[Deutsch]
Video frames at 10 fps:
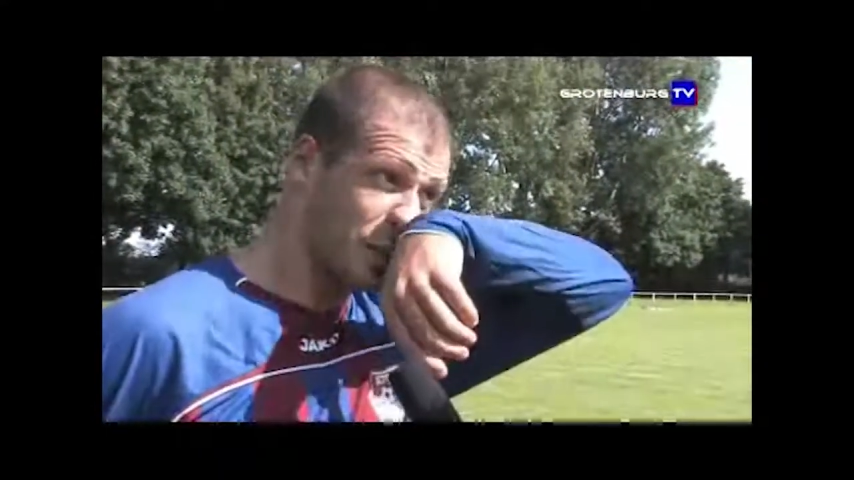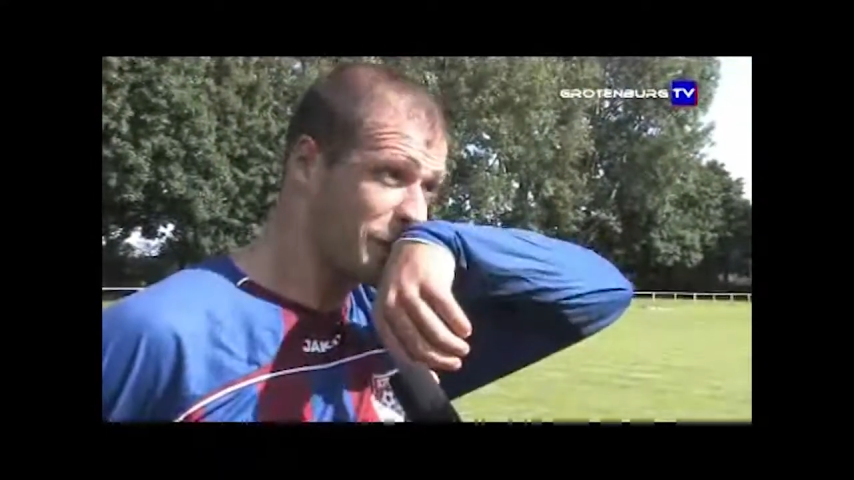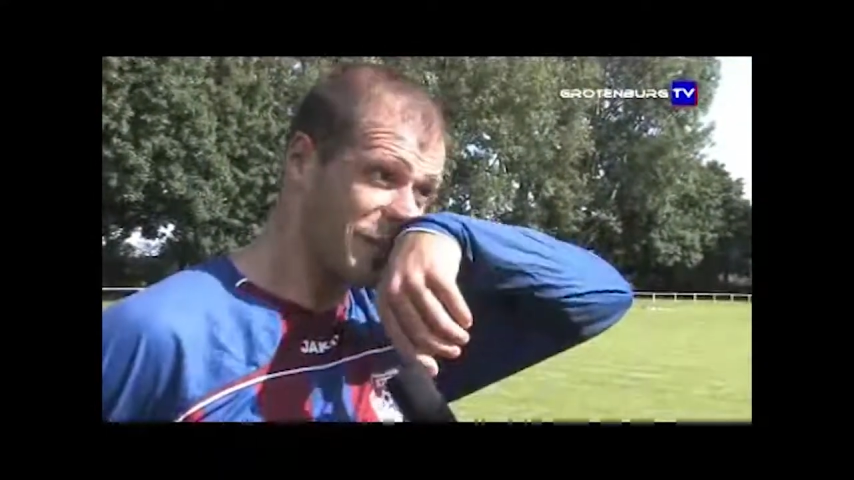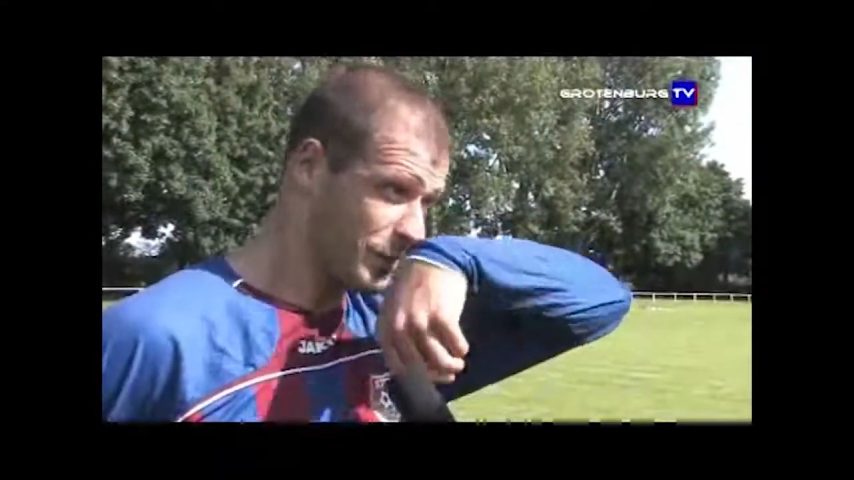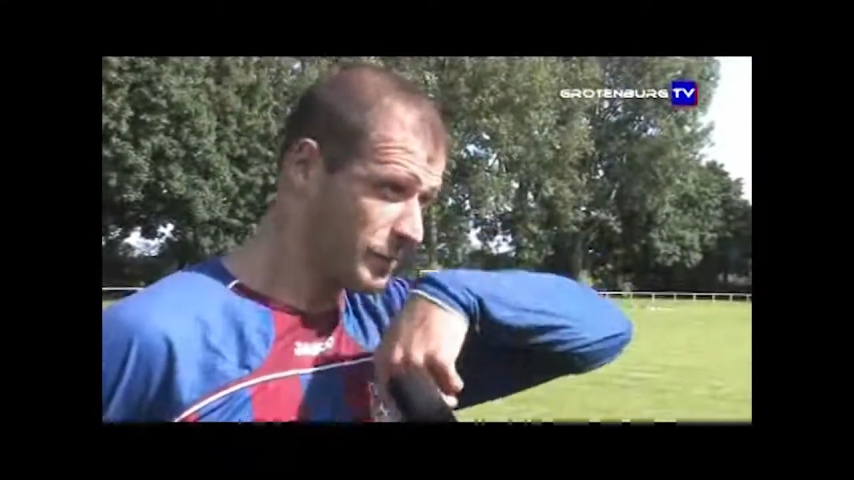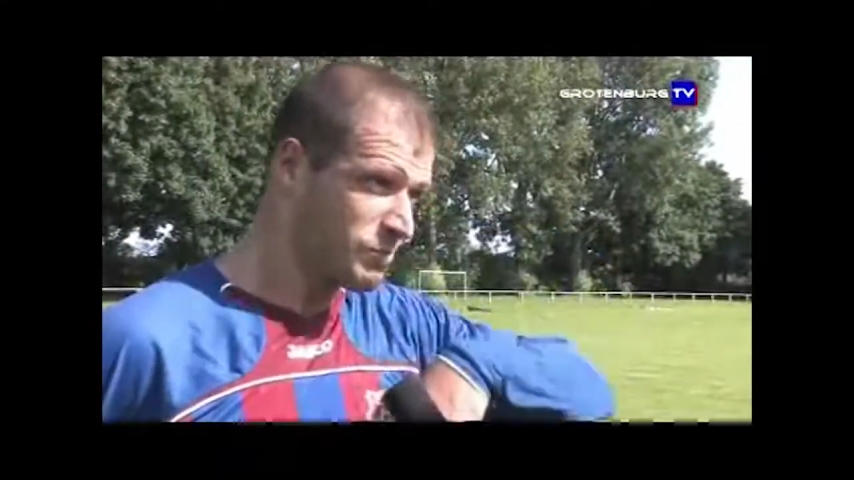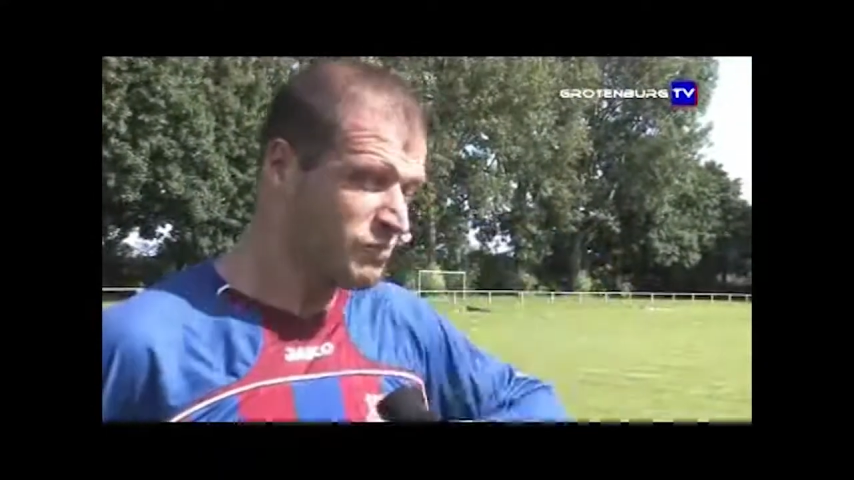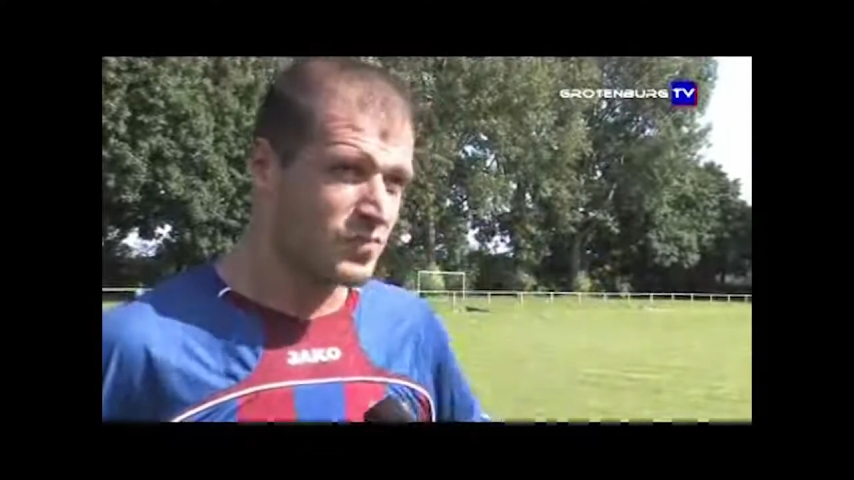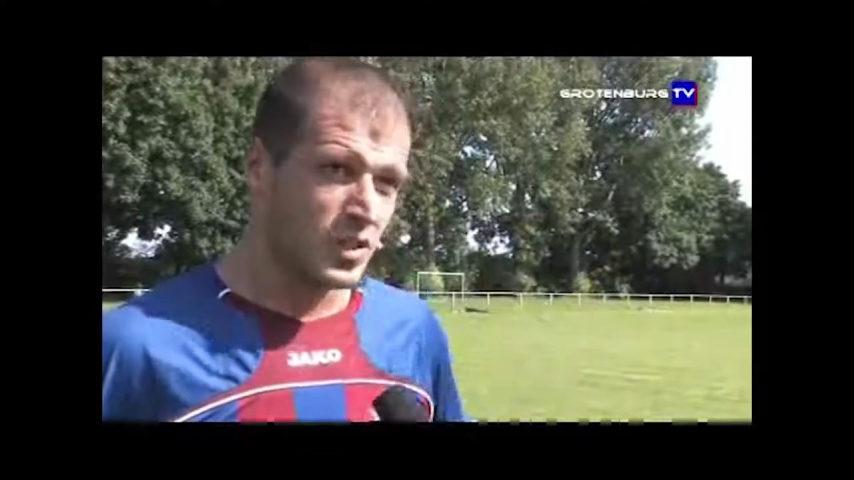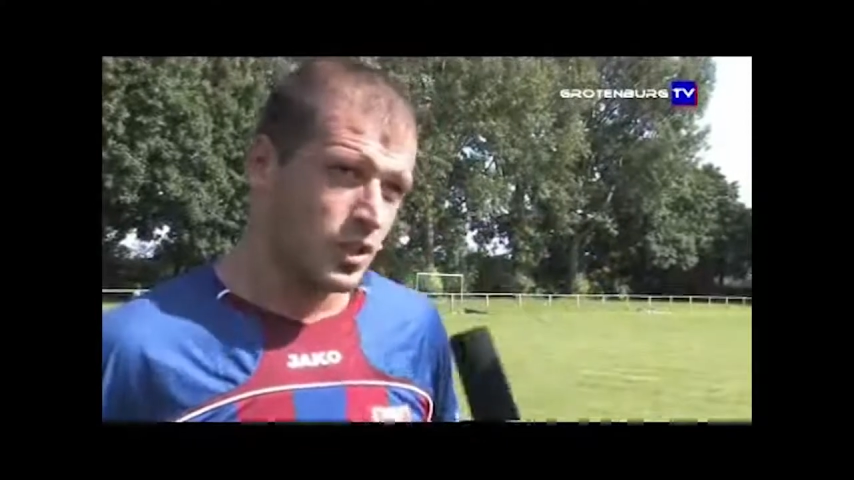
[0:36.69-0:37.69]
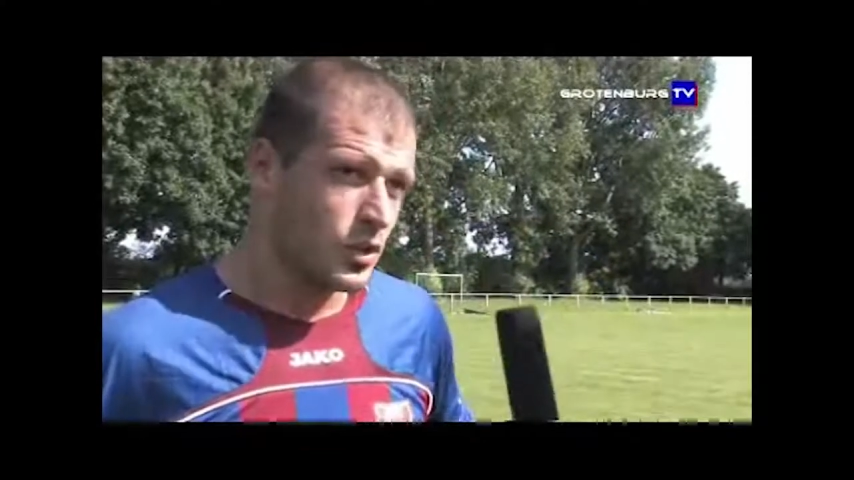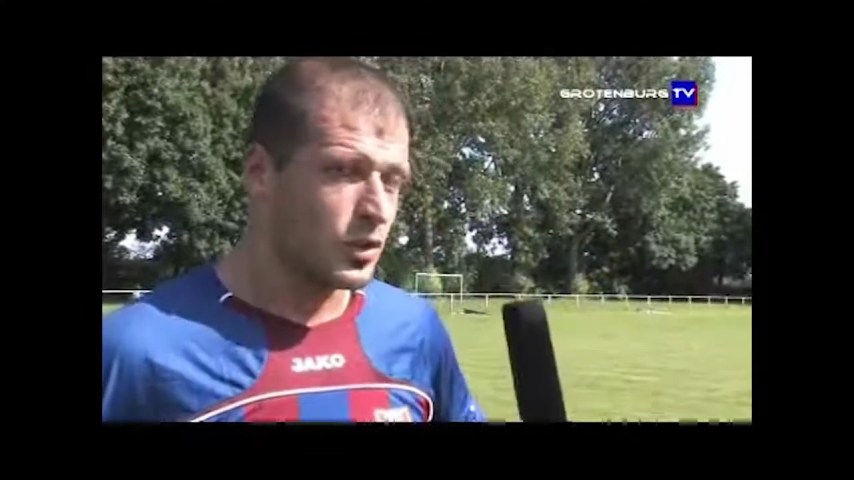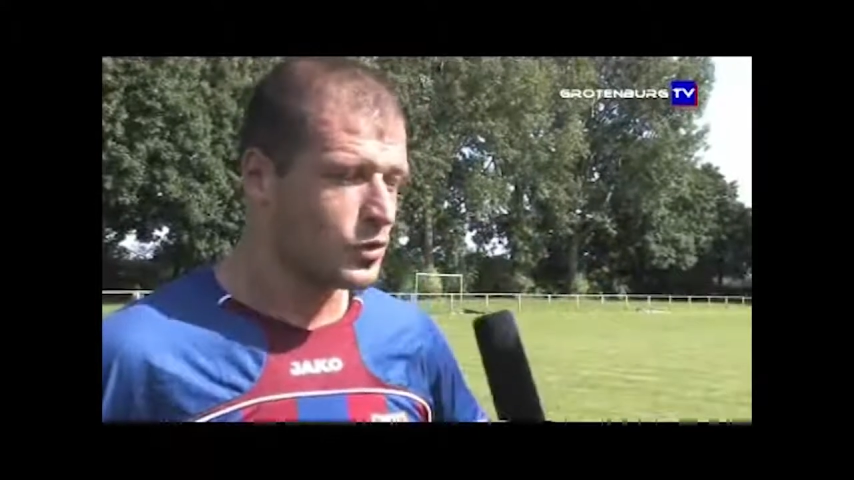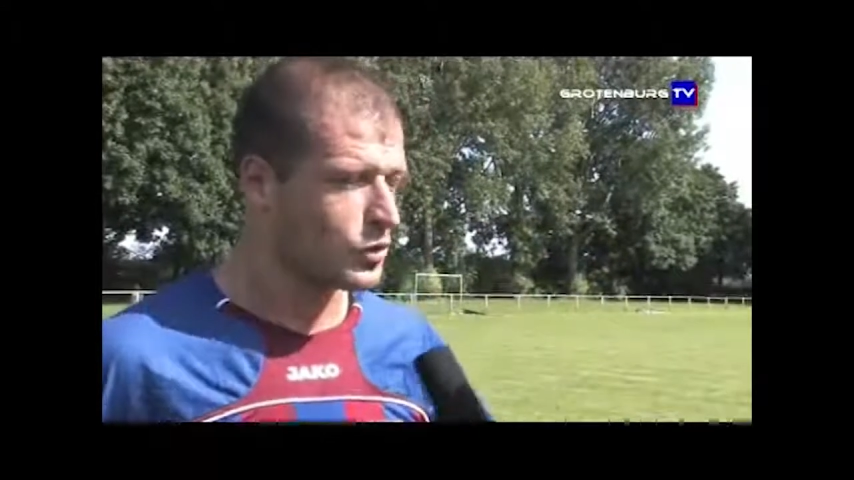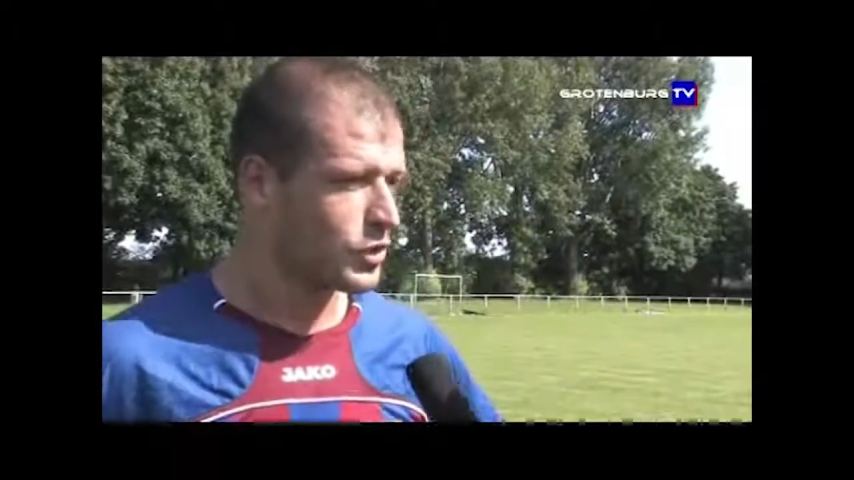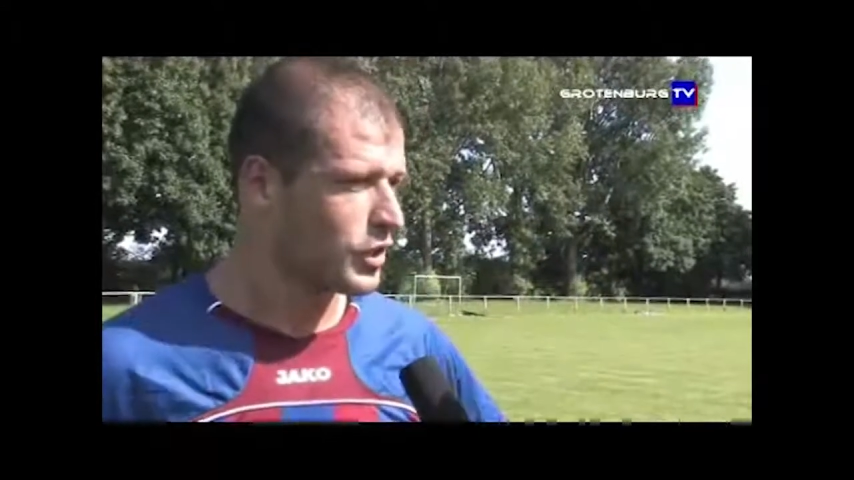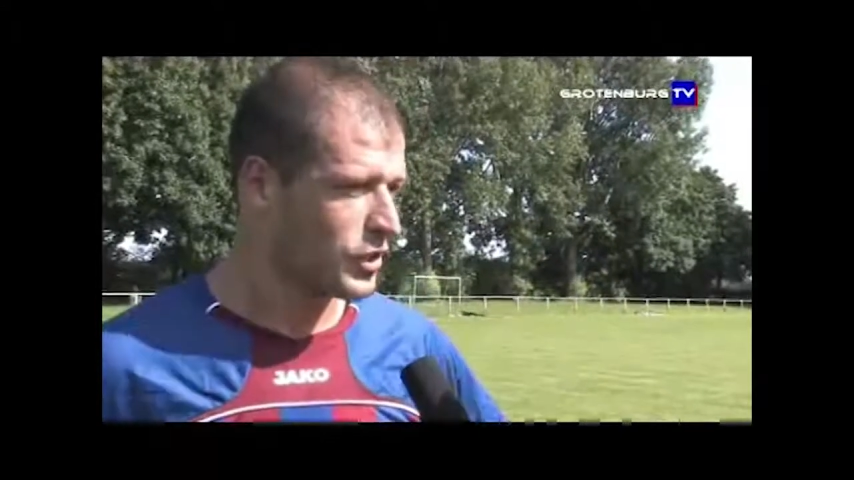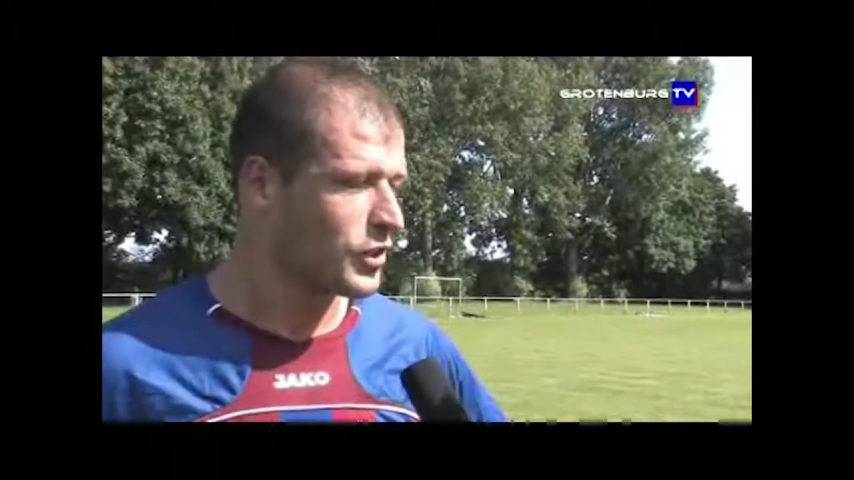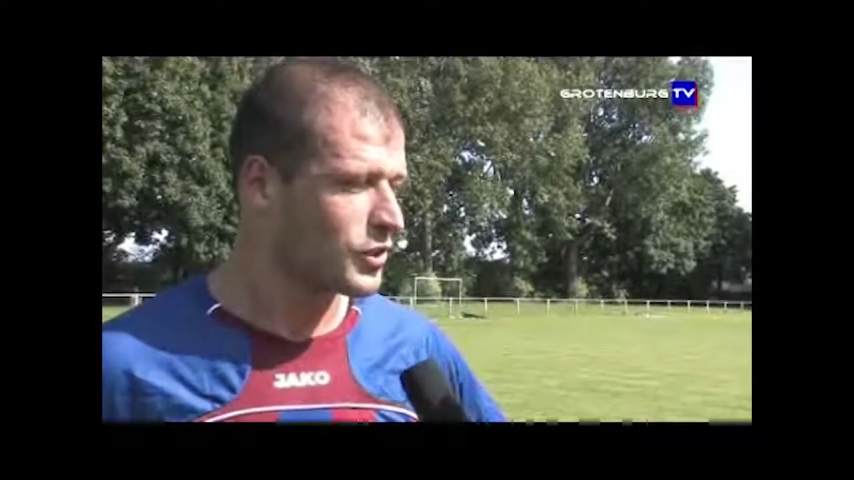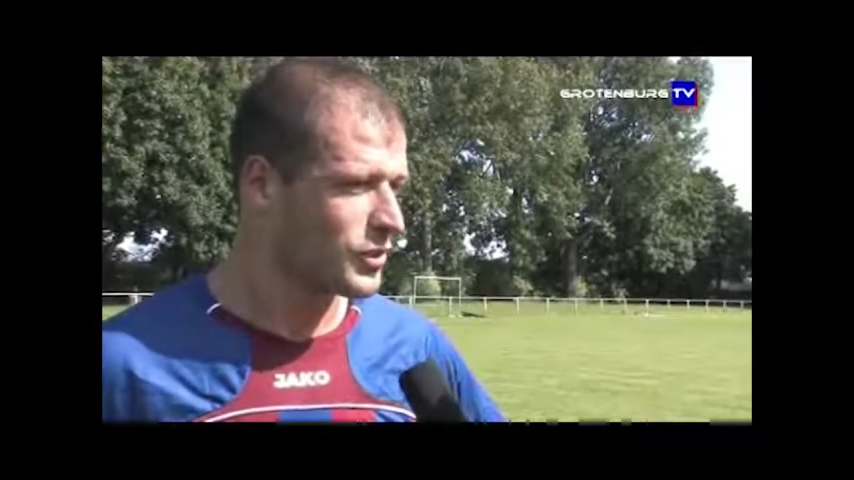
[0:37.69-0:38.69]
Ne? Sonst geht's
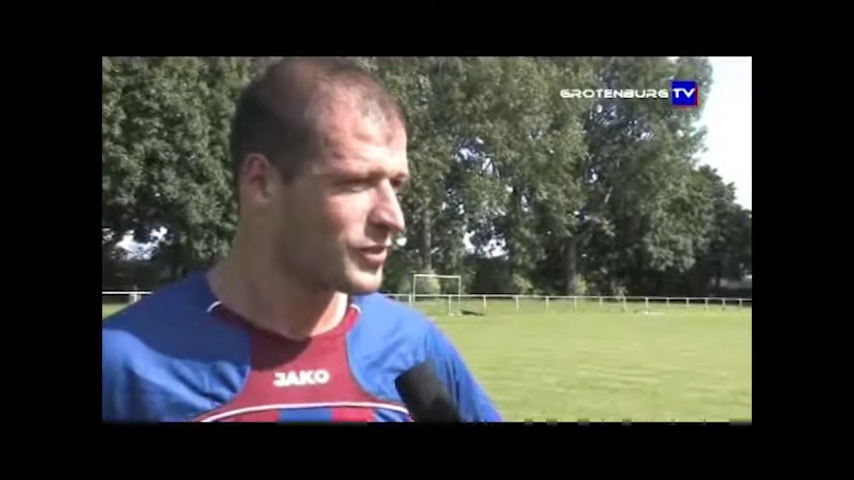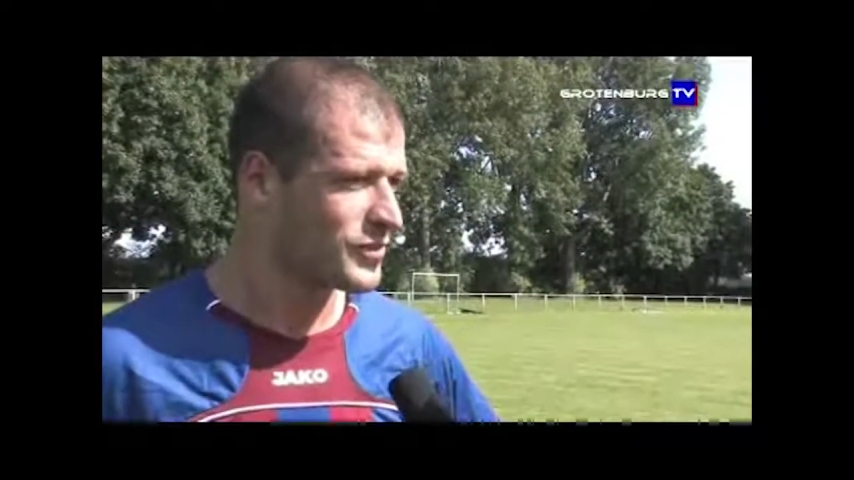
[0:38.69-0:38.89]
eigentlich, ja.